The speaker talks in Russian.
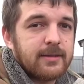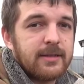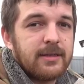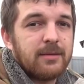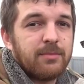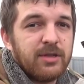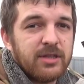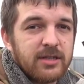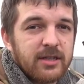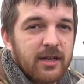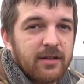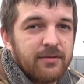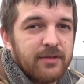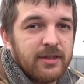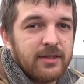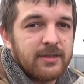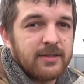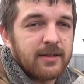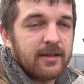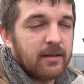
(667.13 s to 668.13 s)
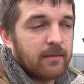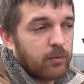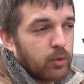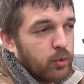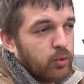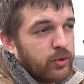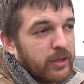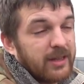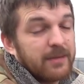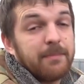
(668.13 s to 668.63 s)
с этим не сравнится.
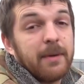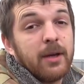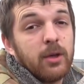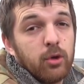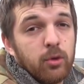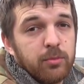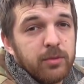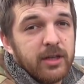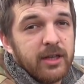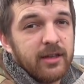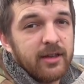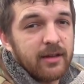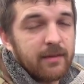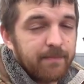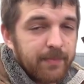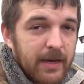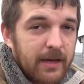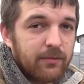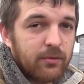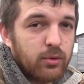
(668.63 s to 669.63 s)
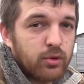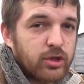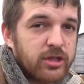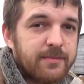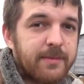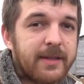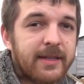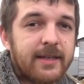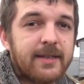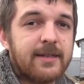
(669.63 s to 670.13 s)
Ну, это мое мнение, а вы уже
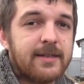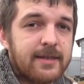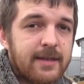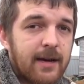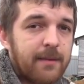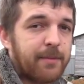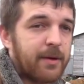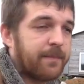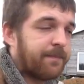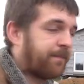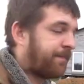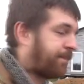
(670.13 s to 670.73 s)
смотрите сами.